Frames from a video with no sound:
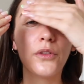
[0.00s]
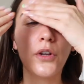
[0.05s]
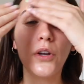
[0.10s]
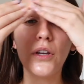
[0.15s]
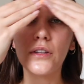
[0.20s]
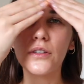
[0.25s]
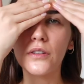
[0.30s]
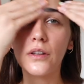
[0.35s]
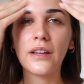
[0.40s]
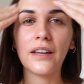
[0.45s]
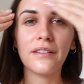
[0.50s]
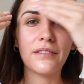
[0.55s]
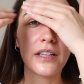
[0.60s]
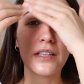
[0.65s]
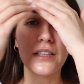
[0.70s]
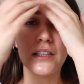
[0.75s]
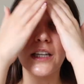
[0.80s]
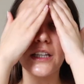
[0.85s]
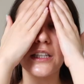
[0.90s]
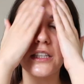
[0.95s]
No i co
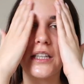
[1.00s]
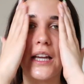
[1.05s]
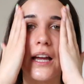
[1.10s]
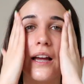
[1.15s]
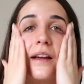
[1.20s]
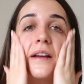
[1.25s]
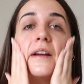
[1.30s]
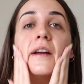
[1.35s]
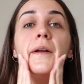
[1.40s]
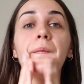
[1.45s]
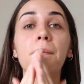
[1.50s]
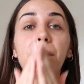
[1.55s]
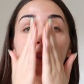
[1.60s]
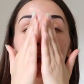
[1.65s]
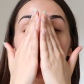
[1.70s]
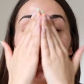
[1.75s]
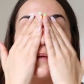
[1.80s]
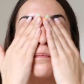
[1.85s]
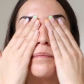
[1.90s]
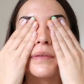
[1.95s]
najważniejsze,
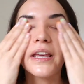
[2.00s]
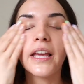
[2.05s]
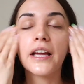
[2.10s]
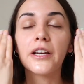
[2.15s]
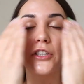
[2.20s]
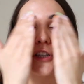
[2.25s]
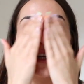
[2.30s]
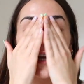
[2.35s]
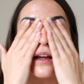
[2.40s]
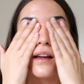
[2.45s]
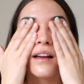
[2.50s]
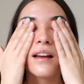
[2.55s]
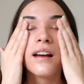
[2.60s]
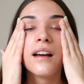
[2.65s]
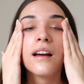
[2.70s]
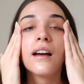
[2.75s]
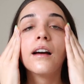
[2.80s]
nie piecze